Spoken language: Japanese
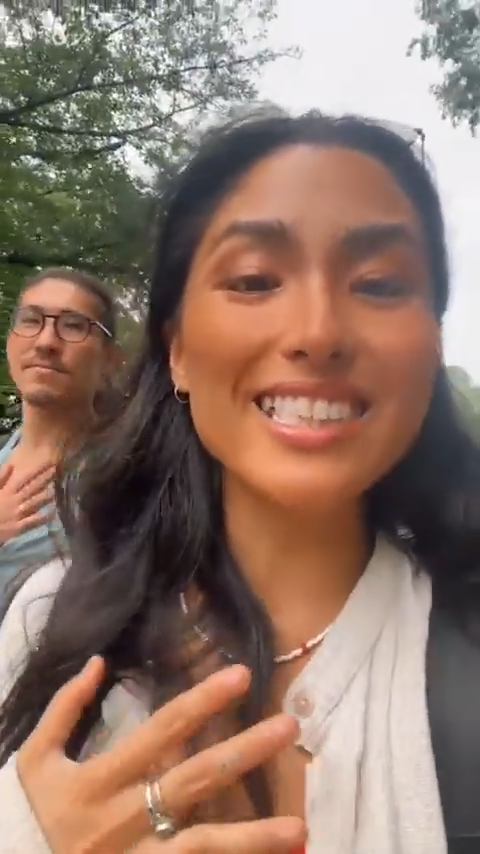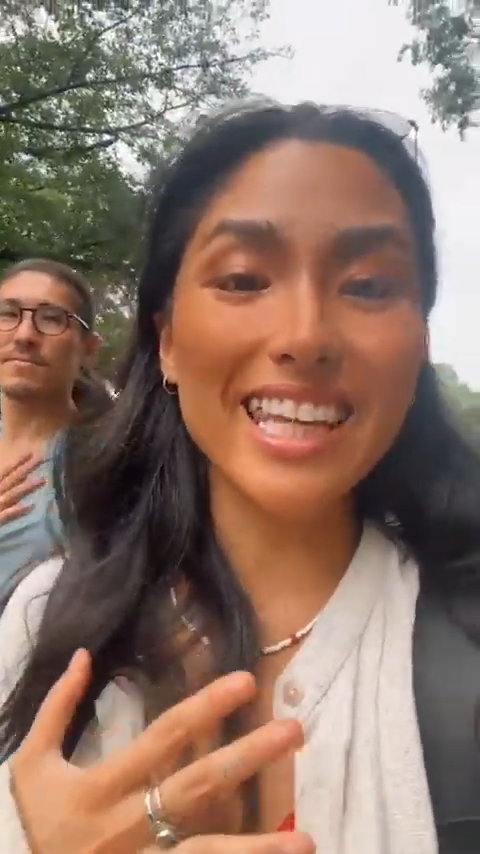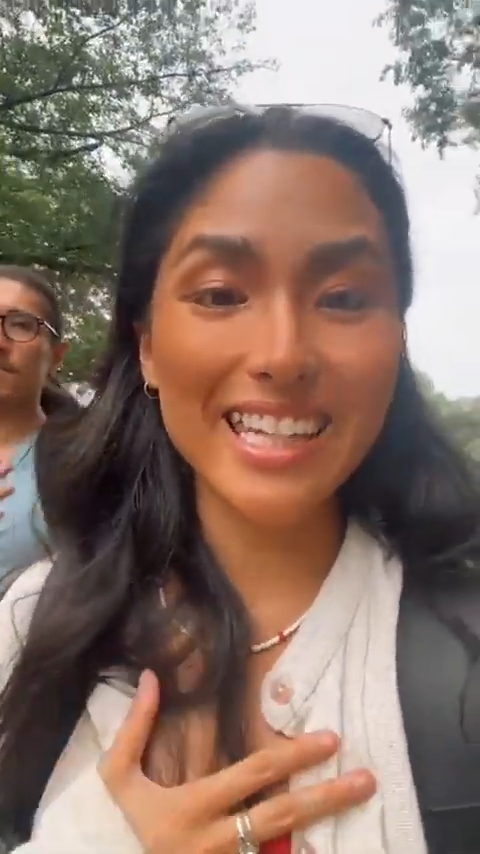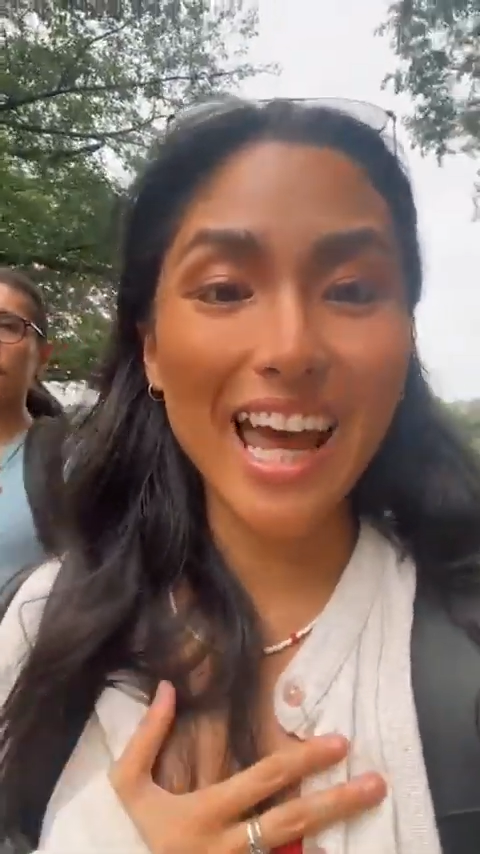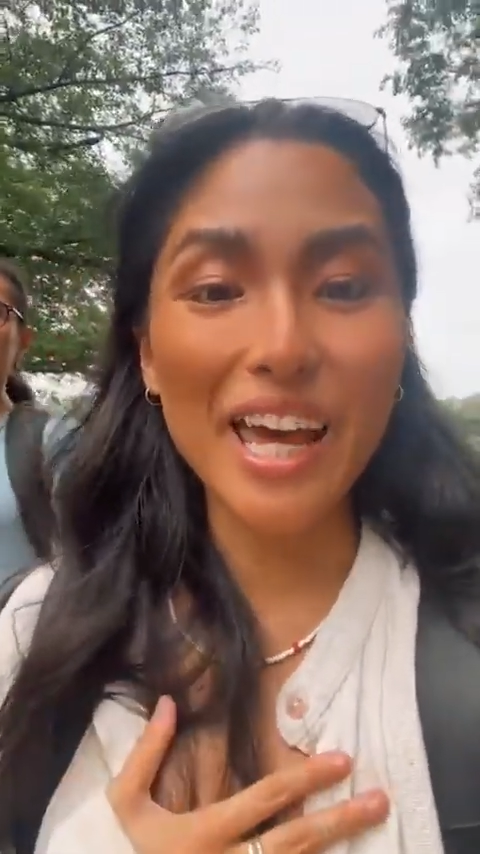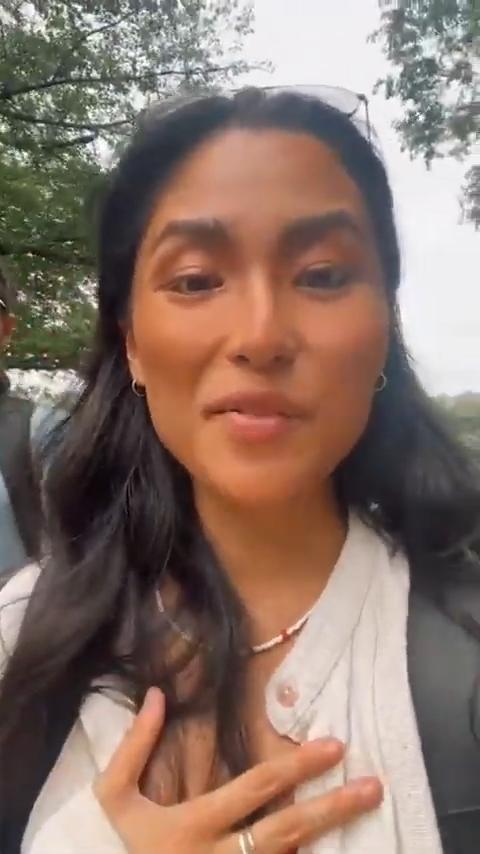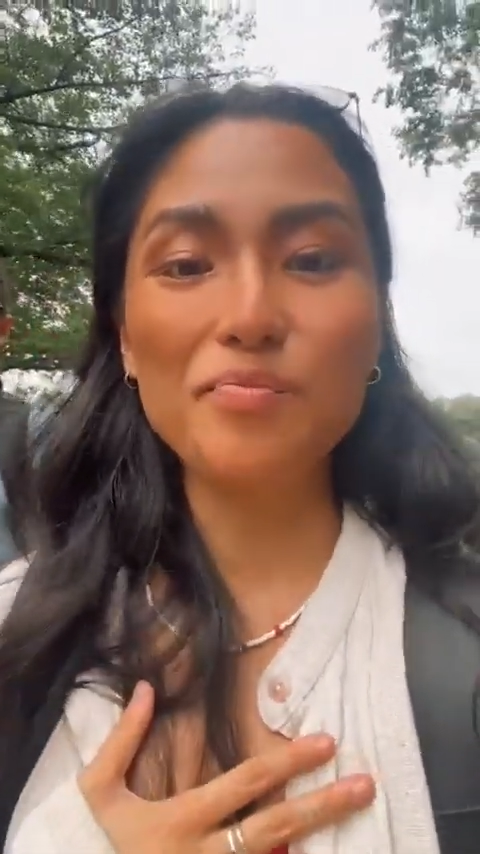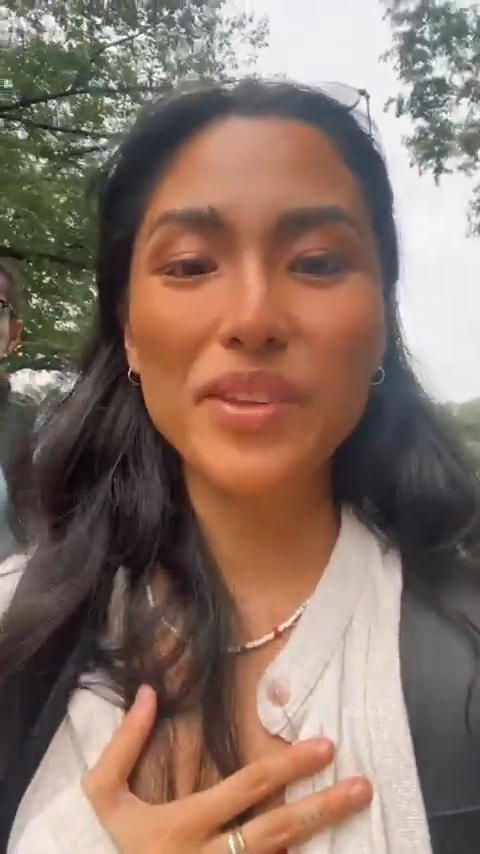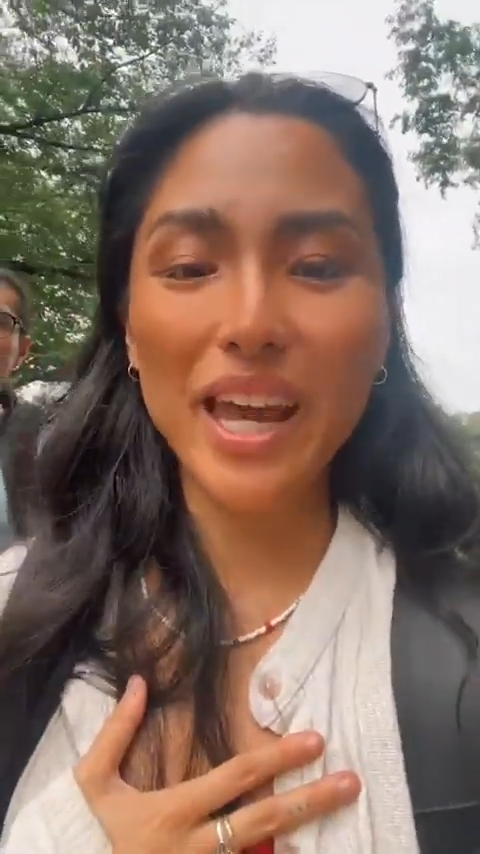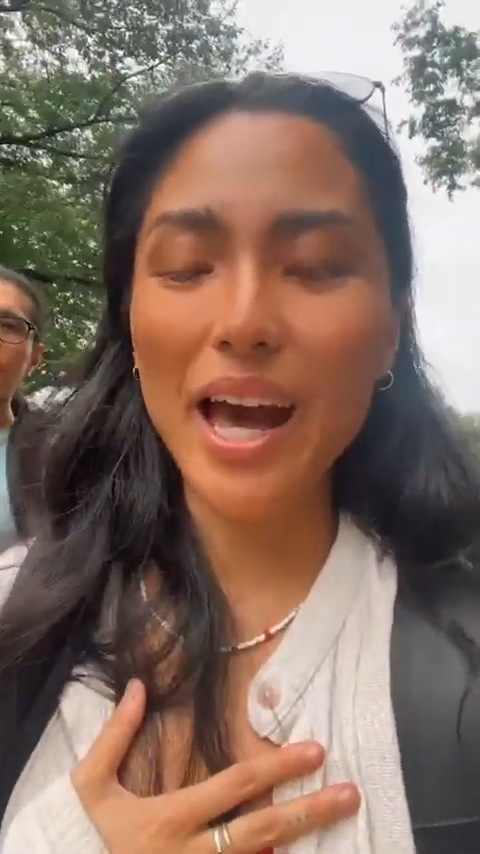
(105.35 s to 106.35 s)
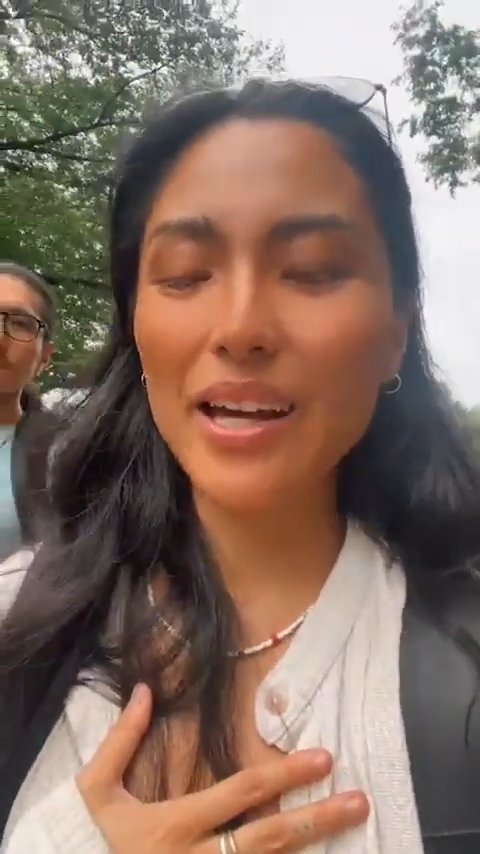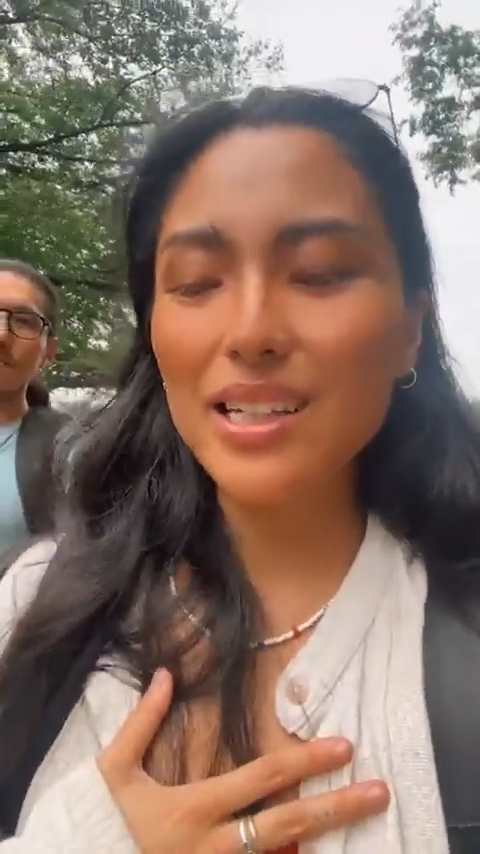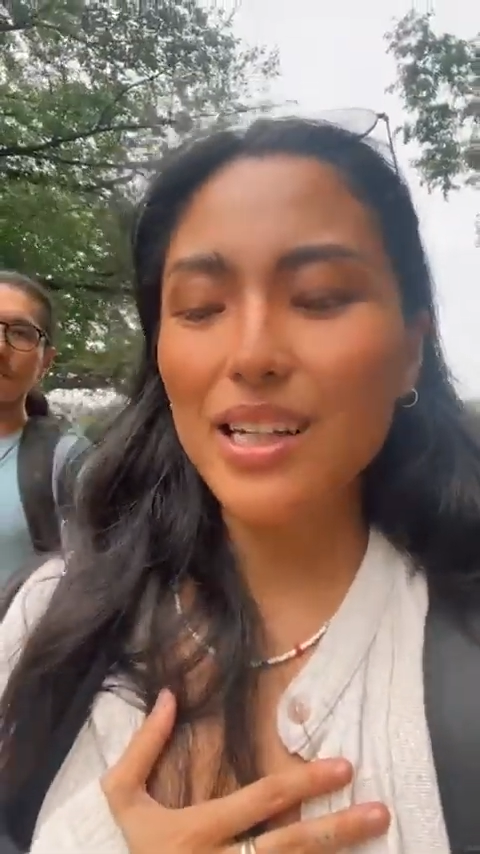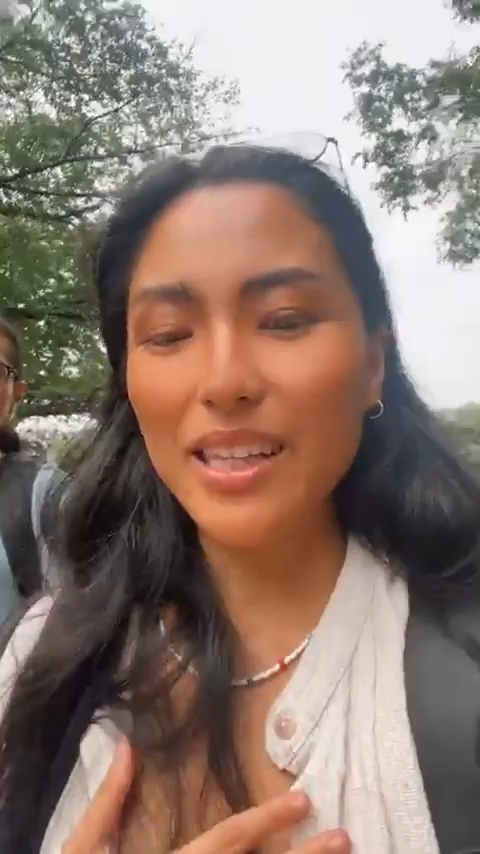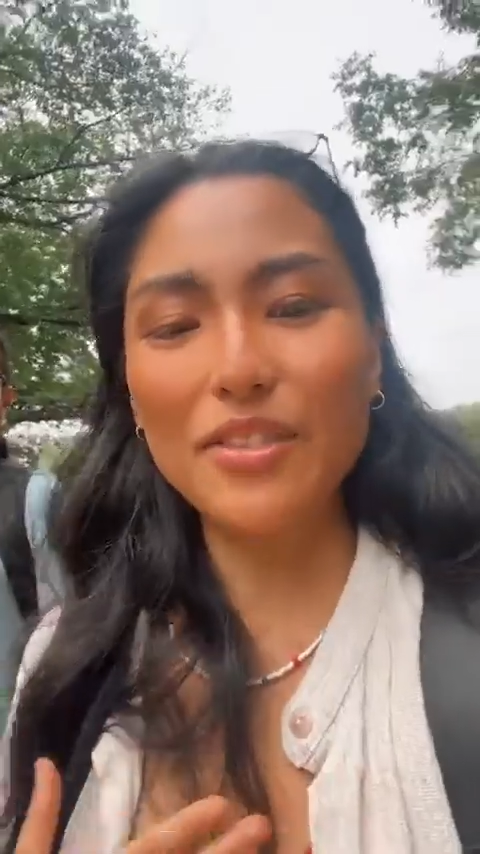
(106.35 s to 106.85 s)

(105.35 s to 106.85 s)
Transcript: じていないいや